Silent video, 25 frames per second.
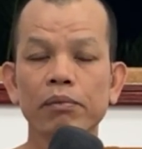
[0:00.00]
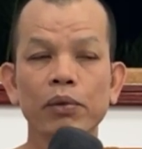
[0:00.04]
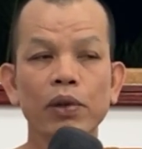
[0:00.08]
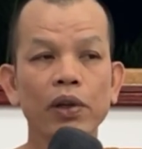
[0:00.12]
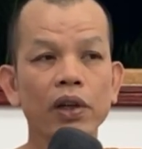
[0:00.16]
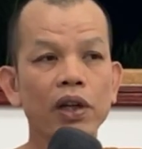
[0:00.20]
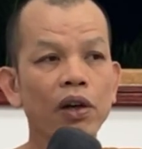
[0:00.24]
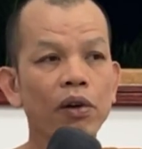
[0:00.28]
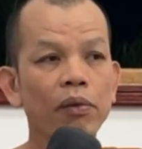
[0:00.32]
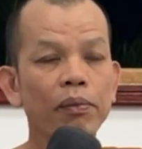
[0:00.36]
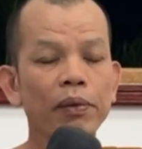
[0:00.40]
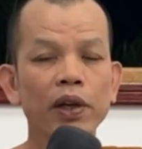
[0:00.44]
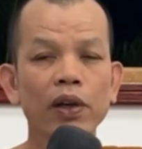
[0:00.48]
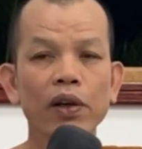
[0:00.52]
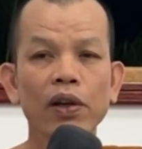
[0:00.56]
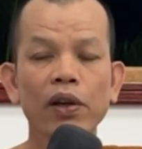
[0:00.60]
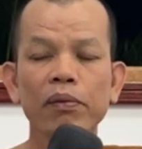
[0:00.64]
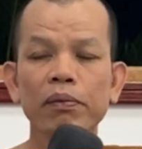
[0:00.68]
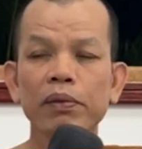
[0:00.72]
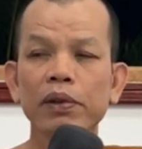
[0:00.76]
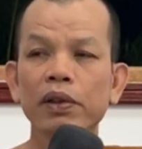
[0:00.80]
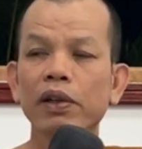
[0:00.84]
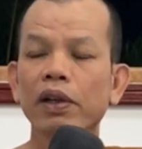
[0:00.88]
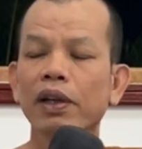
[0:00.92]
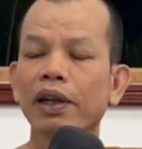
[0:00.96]
พอเข้าไปนอ
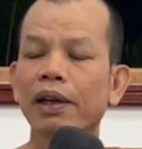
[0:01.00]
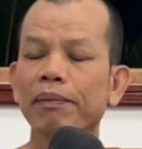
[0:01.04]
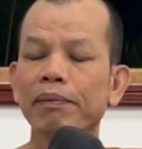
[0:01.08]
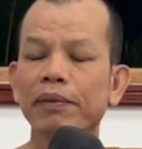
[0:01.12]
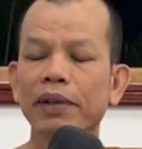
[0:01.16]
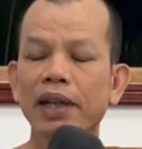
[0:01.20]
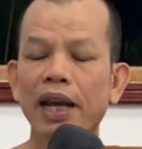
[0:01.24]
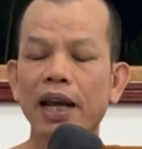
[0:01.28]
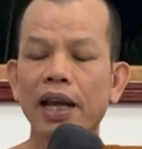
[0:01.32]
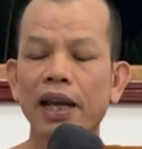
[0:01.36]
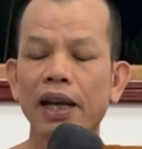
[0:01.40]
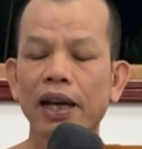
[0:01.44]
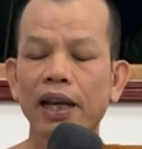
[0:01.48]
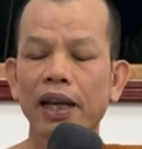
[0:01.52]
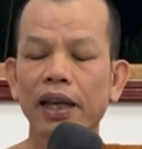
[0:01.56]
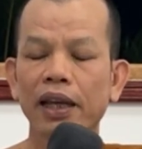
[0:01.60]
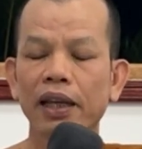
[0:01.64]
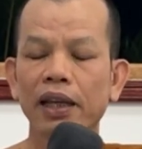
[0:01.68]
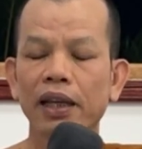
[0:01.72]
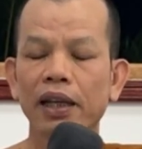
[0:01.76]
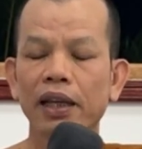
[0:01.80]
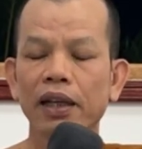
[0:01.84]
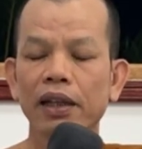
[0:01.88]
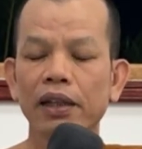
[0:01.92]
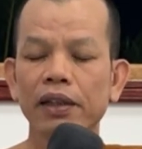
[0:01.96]
นพุ่งน้ำตาไหล
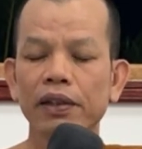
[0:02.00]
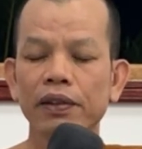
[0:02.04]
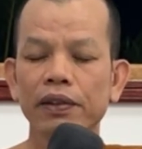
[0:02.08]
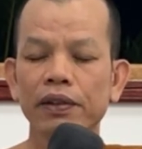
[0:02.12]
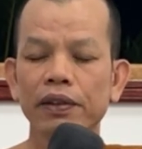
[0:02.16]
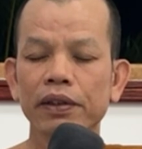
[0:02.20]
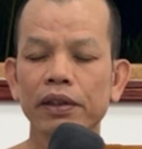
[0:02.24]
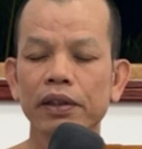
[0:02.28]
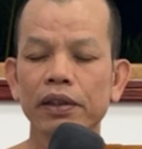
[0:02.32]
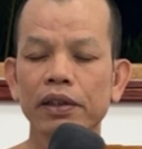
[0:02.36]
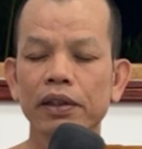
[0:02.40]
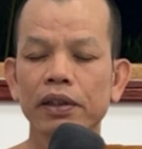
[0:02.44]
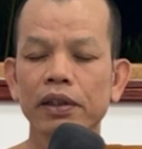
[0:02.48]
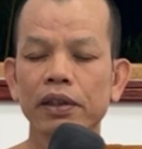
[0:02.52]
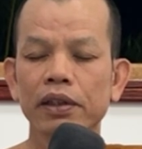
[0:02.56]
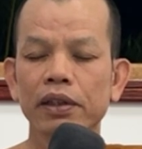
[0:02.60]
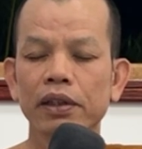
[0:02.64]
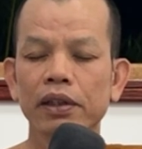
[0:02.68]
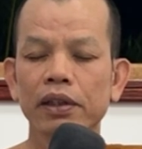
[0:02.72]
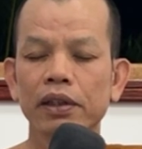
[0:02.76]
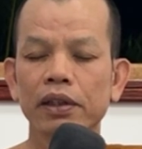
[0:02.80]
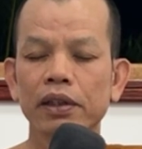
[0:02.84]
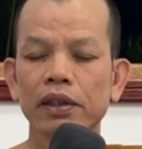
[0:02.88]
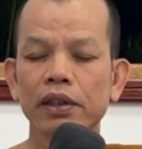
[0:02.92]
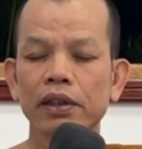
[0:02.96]
แล้ว
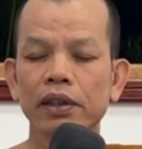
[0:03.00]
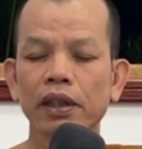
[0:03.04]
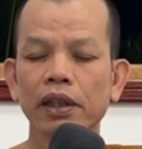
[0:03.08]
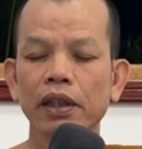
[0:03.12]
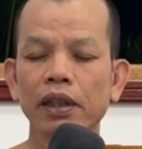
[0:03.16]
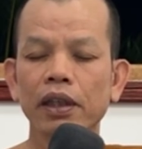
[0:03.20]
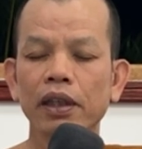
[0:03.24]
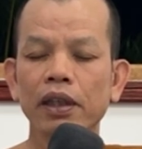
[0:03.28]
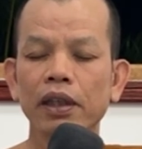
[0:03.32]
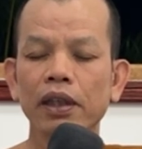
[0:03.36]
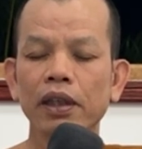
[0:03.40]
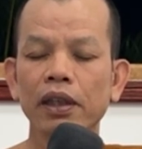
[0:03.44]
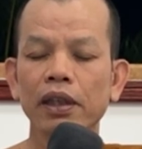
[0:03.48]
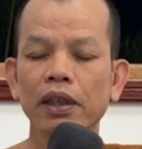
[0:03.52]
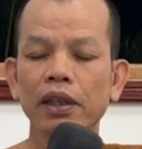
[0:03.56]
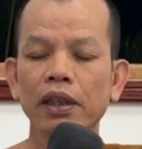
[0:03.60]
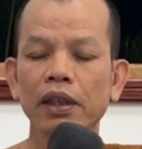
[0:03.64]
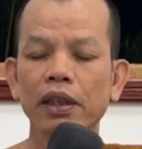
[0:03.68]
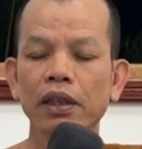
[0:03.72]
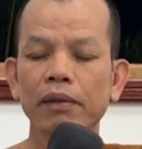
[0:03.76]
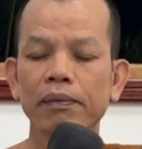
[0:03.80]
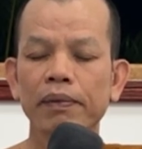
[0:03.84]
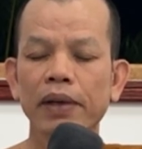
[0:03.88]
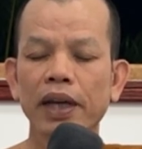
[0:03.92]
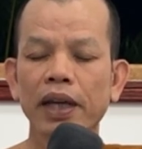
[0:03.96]
คิ
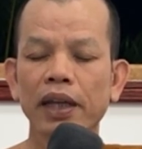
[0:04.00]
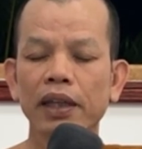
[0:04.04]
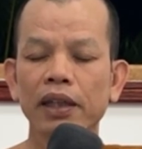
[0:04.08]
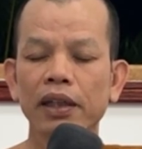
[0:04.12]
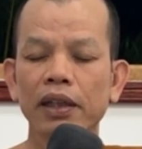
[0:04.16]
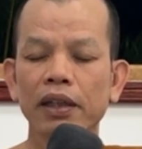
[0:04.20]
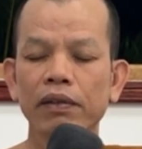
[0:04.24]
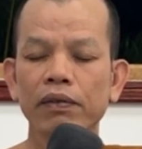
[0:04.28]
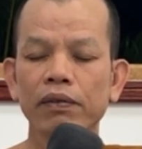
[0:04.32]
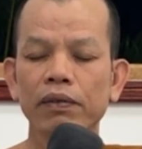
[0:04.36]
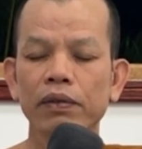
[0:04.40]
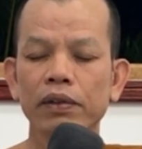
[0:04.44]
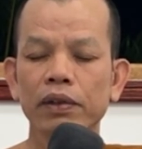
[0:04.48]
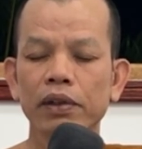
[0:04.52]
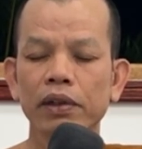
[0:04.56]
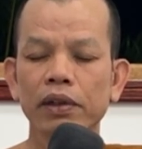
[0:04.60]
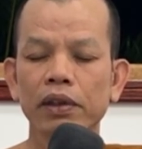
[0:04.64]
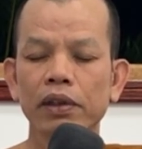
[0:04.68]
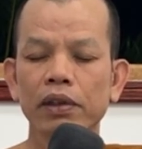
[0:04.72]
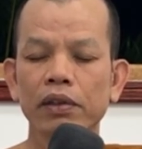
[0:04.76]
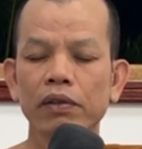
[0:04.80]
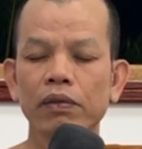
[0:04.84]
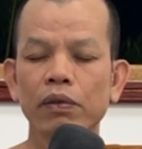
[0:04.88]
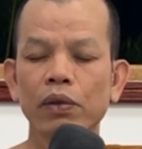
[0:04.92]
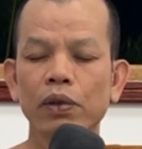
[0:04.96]
ดไป
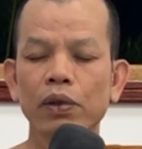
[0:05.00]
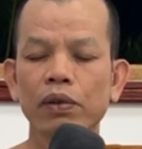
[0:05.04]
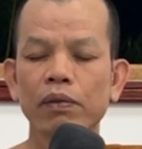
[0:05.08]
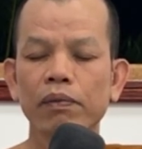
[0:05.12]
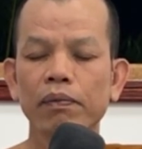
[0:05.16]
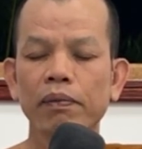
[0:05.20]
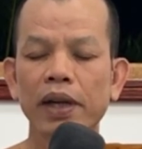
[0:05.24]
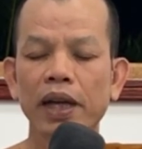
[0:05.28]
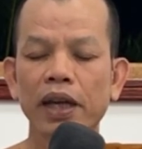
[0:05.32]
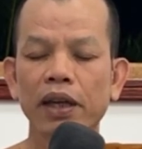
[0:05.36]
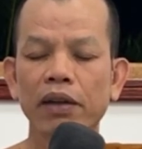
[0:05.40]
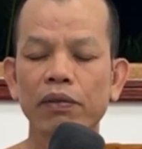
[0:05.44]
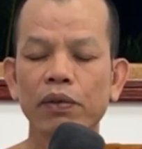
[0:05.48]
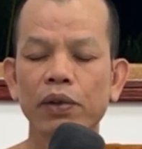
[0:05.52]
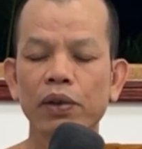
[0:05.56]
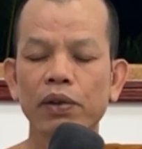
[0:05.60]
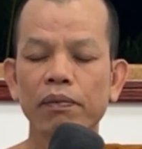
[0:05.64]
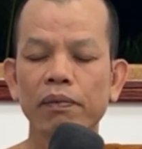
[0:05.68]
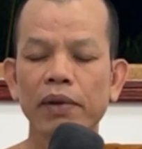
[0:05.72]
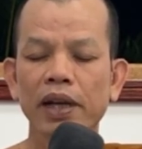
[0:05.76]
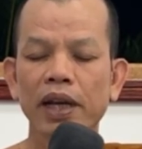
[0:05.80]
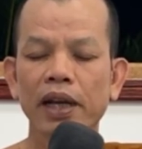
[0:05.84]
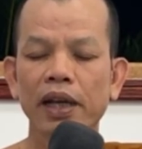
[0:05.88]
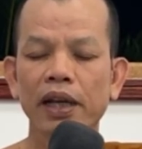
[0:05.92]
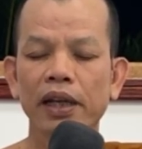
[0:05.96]
วนไปวน
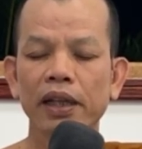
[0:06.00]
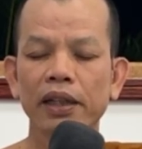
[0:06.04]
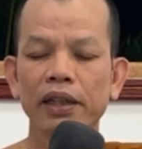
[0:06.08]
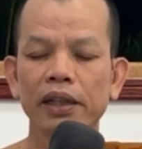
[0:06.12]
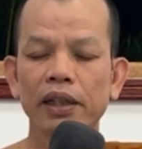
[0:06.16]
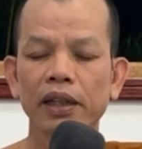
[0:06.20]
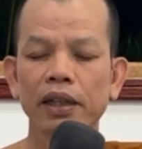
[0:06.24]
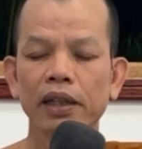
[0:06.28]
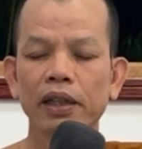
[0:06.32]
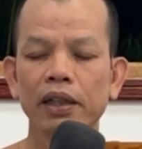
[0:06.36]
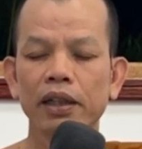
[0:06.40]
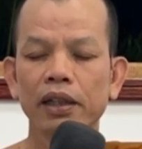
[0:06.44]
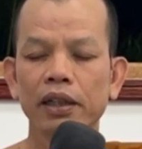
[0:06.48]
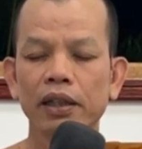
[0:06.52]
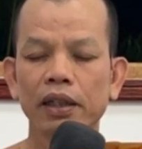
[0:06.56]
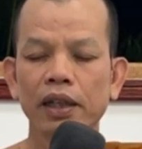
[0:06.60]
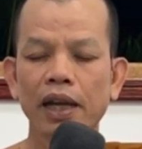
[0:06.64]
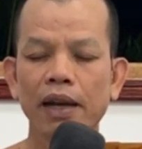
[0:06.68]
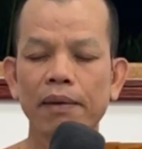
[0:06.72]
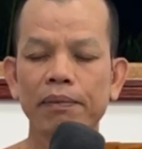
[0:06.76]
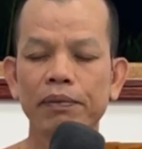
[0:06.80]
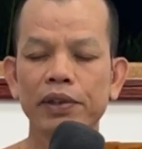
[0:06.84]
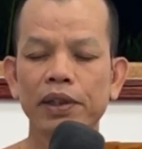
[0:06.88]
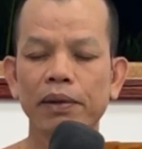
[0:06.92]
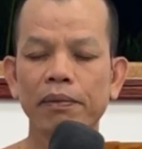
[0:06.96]
มา
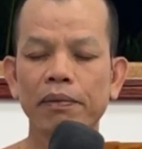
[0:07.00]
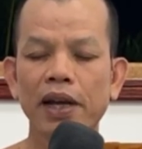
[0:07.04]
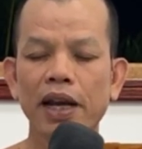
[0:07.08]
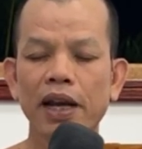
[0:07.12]
รับส